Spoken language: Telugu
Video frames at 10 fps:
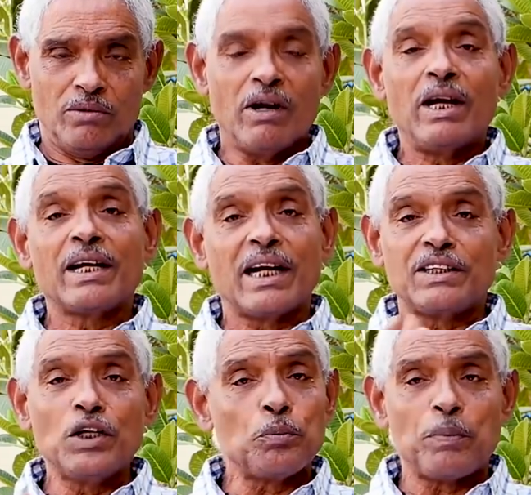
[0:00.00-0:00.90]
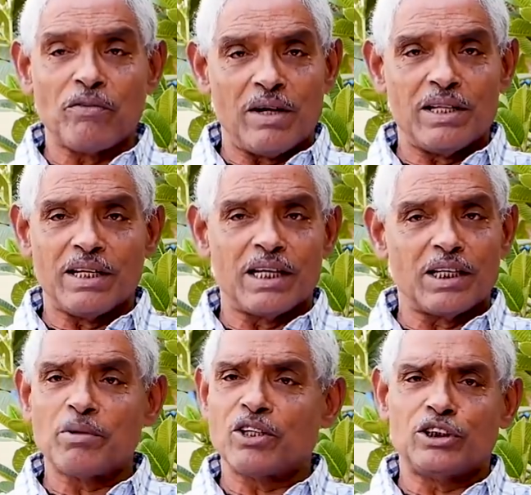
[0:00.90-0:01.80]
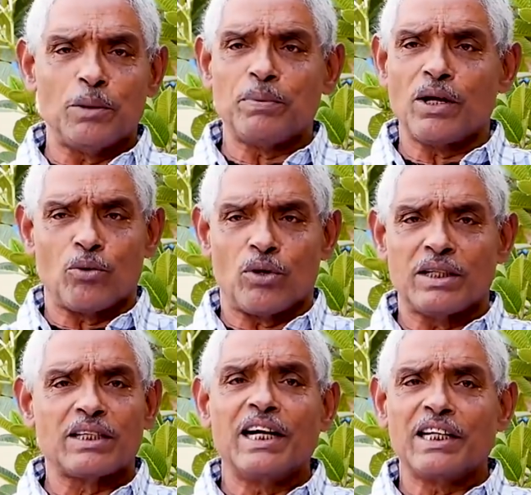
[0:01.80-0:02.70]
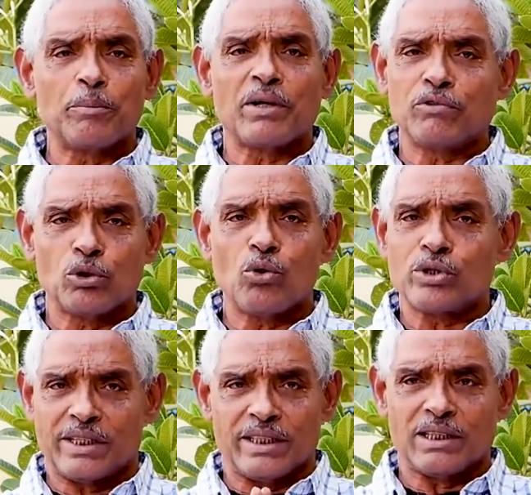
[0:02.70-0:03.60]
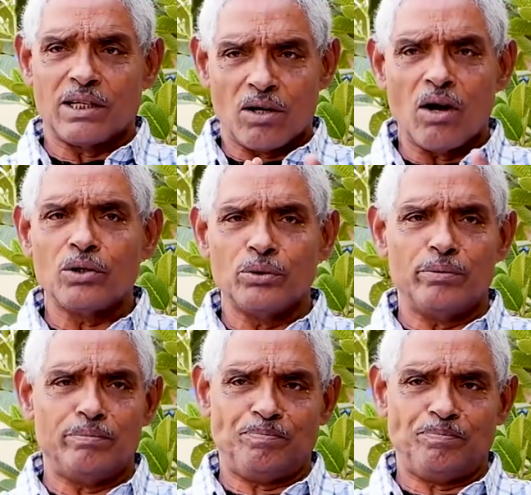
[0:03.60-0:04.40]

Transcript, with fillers: వాళ్ళు ఇంకా తీర్పు ఇవ్వలేదు కనుక మనం చెప్పినా కూడా అది కంటెంప్ట్ ఆఫ్ ది కోర్టు కిందకు రాదు